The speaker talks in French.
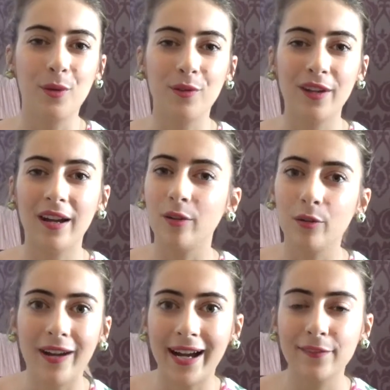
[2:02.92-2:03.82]
on va,
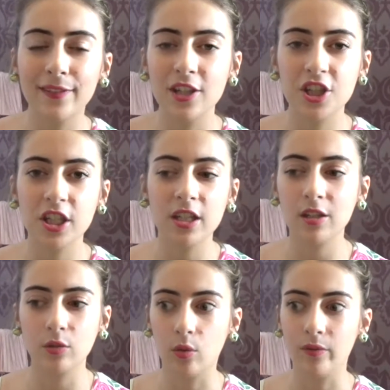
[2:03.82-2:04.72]
on va
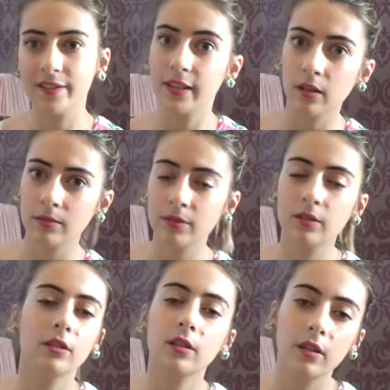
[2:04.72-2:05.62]
réfléchir, on va se dire ah, non,
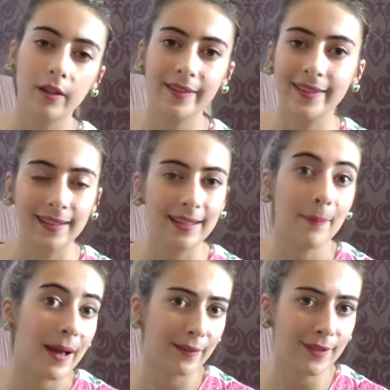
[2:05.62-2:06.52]
non, il n'y a
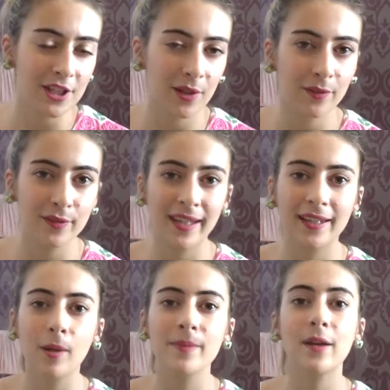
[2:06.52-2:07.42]
pas à réfléchir dans une
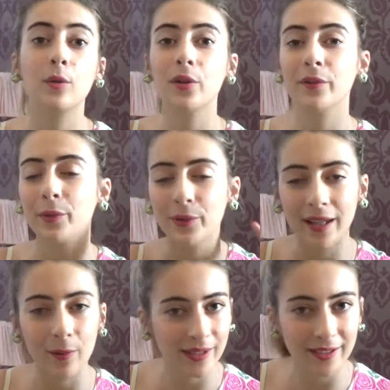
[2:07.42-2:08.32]
série comme ça, au
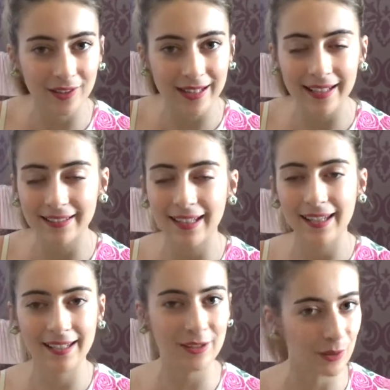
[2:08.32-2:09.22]
contraire on déconnecte
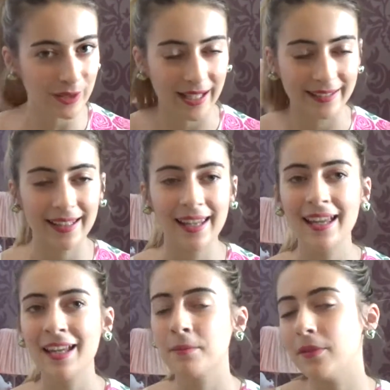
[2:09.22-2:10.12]
et on regarde.
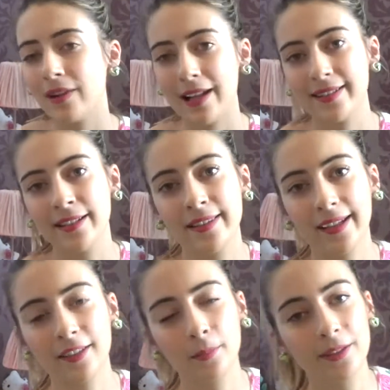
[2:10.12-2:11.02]
Mais voilà, c'est une
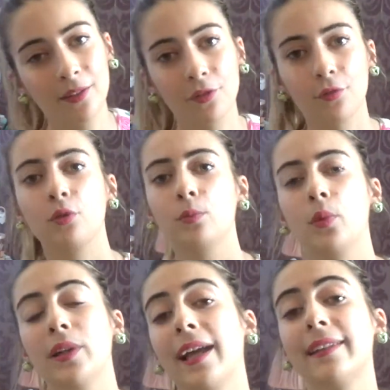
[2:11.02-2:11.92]
série sans prétention qu'on
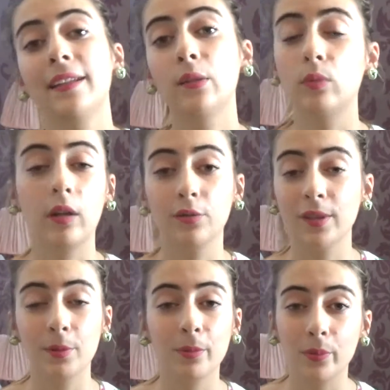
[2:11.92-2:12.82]
peut regarder bah, tout
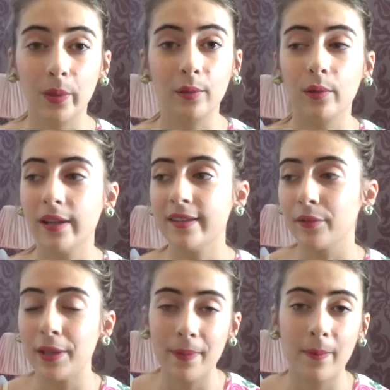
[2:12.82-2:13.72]
simplement pour rigoler, si
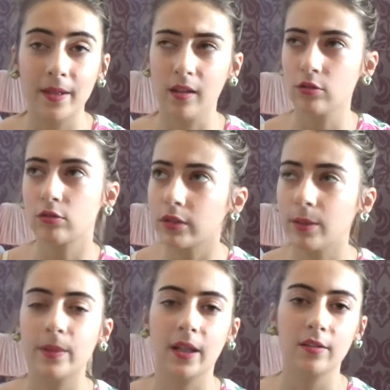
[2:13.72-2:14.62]
on n'est pas bien, si on
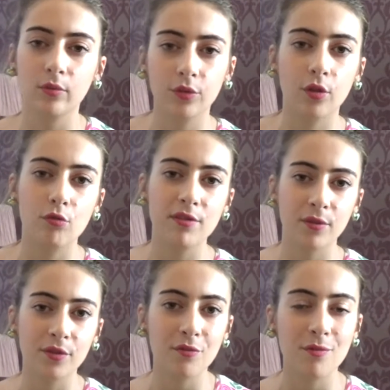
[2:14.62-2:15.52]
est bien, si on s'ennuie, si
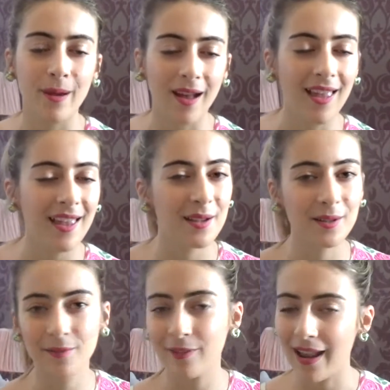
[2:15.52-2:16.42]
on s'ennuie pas.
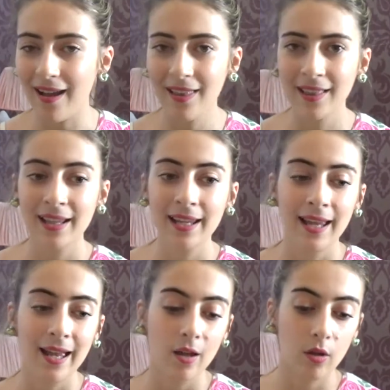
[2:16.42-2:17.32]
Voilà.
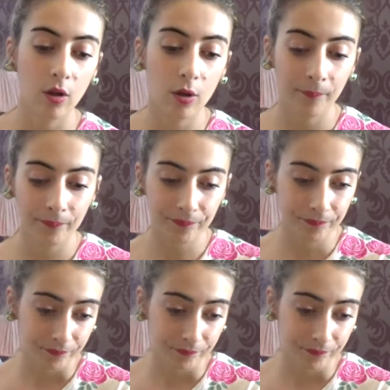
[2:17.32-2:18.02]
Euh,